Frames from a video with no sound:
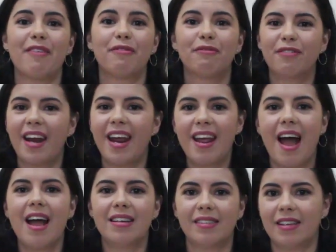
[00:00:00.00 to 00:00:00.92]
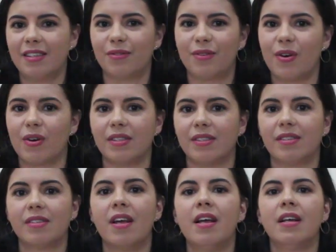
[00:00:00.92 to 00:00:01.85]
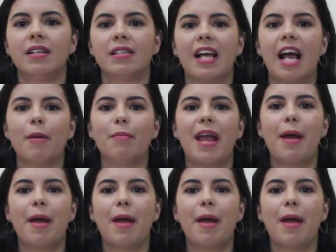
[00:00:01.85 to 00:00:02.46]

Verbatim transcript: é frear essas vozes, sabe?